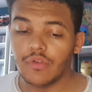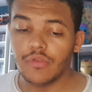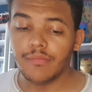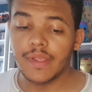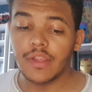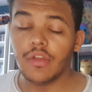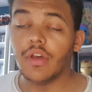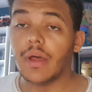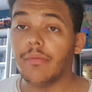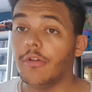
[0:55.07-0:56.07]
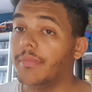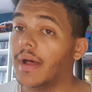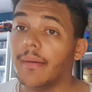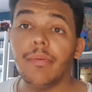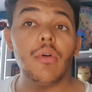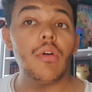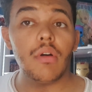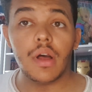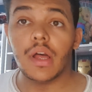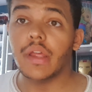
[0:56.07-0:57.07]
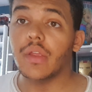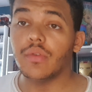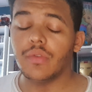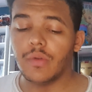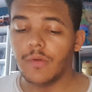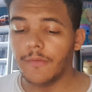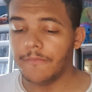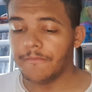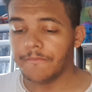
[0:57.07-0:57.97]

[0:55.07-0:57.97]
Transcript: Le meilleur bah, par rapport au 1 et au 2.